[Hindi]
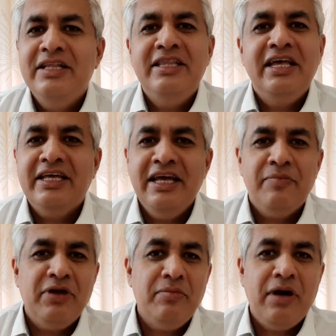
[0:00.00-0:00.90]
देख के
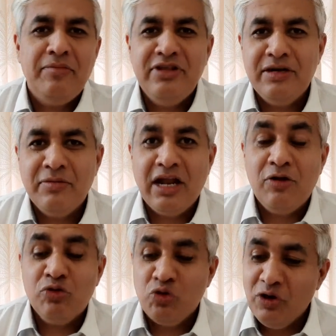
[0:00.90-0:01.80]
अपना मापदंड बना
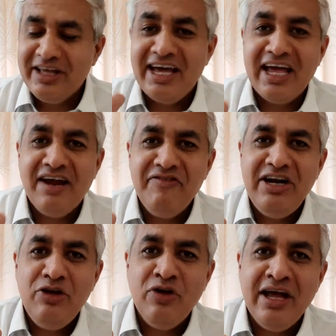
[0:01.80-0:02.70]
लो थोड़ा गहरा
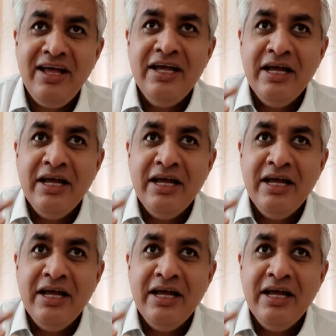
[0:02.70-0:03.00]
वीडियो है